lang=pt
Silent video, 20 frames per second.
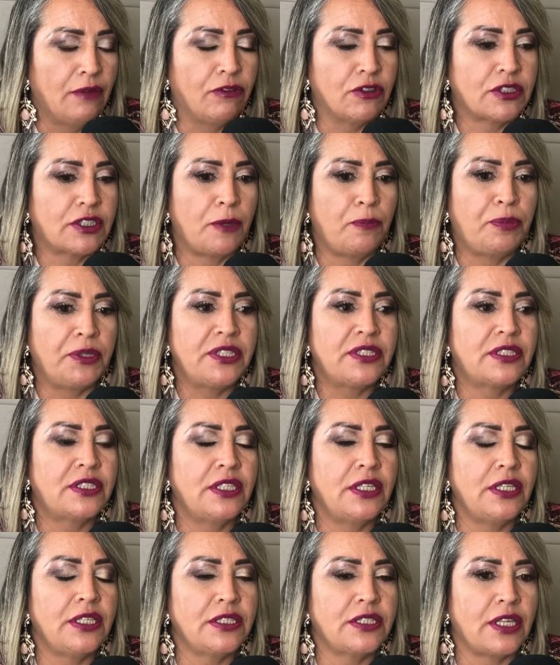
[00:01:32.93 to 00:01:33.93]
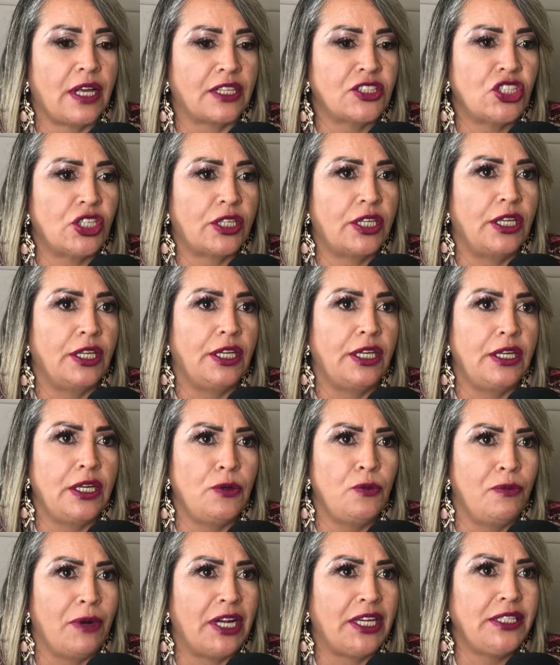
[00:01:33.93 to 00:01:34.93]
você precisa
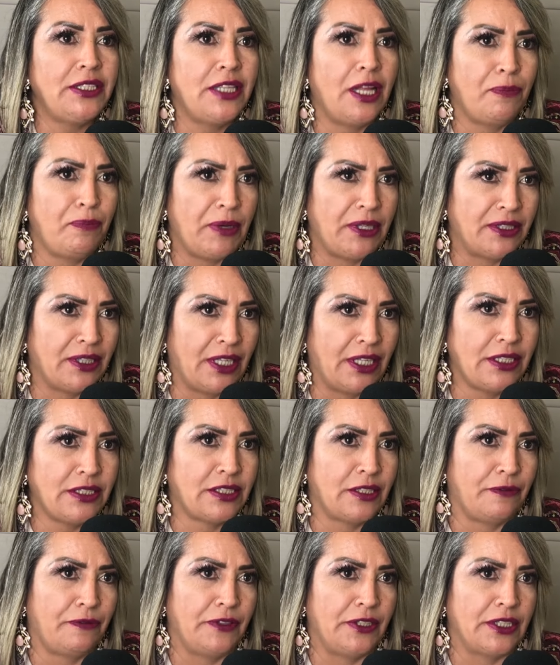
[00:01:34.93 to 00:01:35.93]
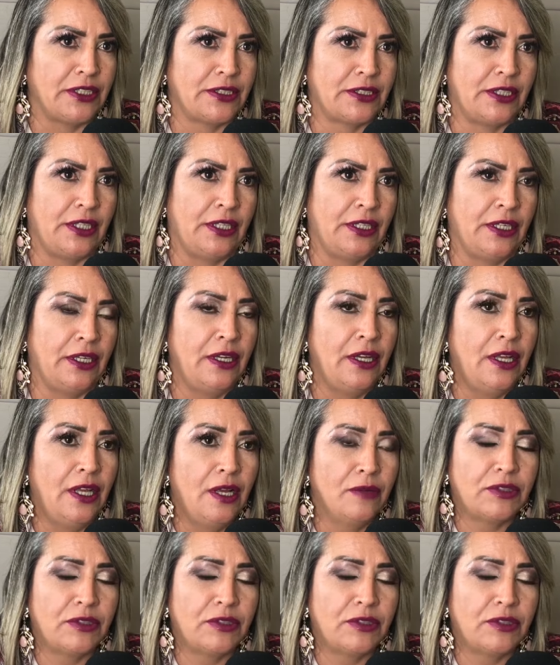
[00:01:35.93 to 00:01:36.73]
adquirir uma independência financeira.